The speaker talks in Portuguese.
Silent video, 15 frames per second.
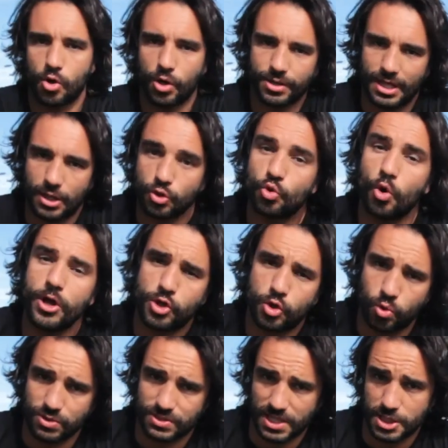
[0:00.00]
Agora tenho dois
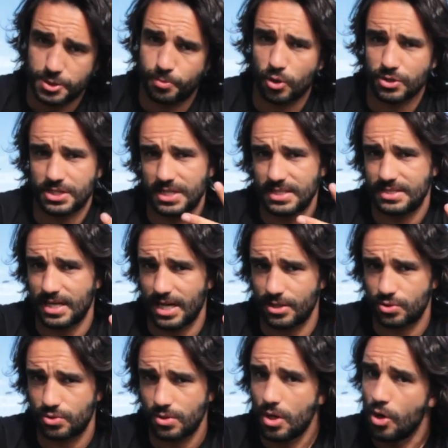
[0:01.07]
conselhos para os
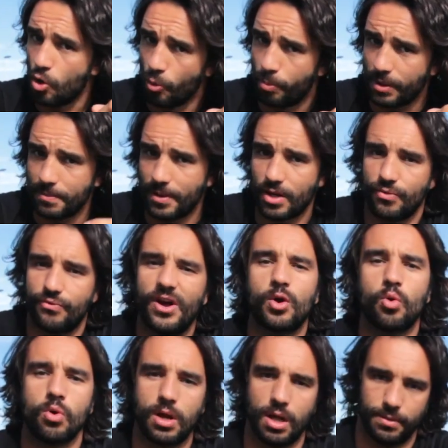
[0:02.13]
iniciados. O primeiro, vai
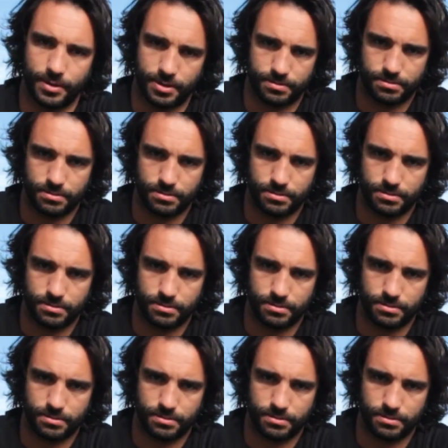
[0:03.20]
com calma.